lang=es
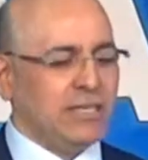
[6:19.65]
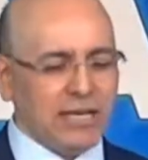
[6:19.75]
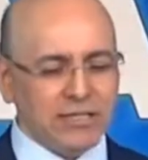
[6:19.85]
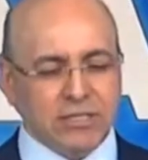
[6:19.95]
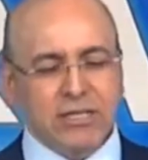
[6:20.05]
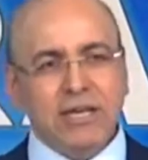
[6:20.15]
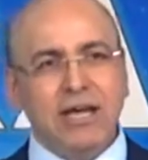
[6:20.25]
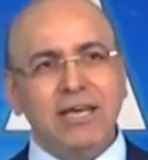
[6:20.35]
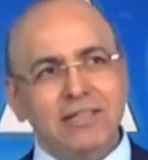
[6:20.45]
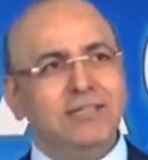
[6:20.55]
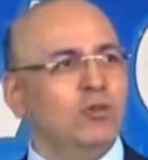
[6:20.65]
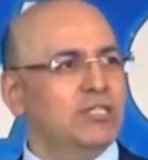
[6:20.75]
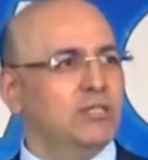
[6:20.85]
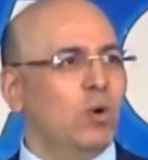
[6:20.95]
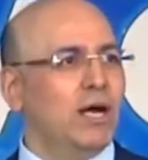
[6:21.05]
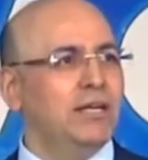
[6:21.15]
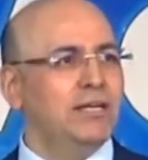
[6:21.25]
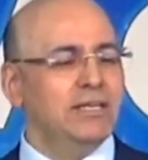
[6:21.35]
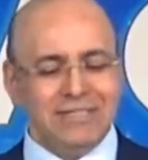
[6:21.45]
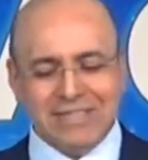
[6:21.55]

ya las, la gente no es igual,